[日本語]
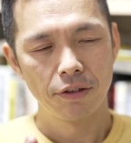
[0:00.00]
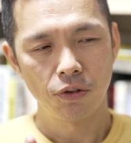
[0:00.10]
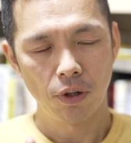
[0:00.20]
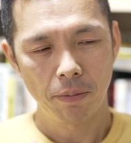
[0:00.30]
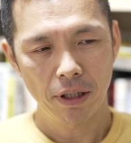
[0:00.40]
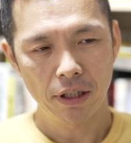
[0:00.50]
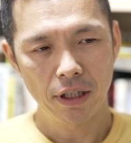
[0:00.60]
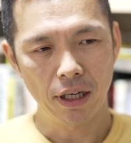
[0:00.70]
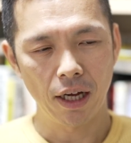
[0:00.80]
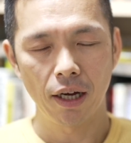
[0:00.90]
それまで
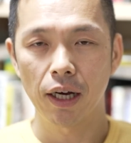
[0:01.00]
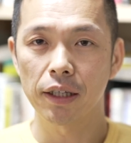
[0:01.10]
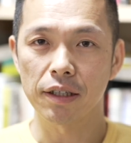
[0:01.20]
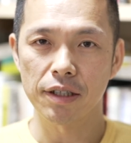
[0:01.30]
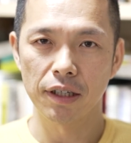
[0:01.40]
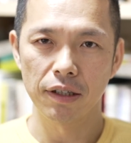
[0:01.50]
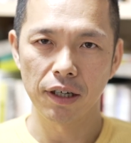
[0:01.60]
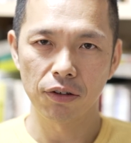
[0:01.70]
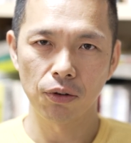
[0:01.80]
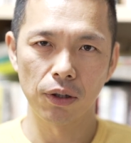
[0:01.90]
に考えた戦
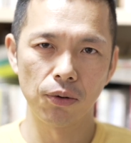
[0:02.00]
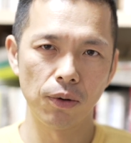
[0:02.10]
略とか